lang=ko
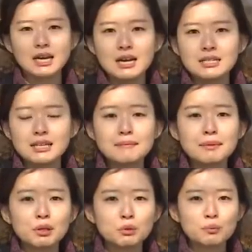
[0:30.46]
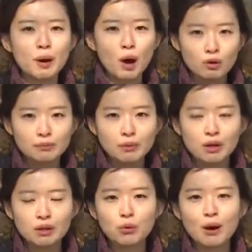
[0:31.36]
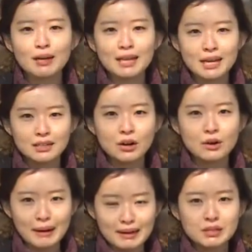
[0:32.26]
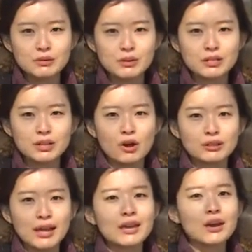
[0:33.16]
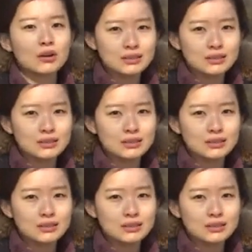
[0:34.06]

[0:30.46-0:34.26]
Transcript: 3m 높이 얼음벽이 녹아내리는 걸 막기 위해서 대형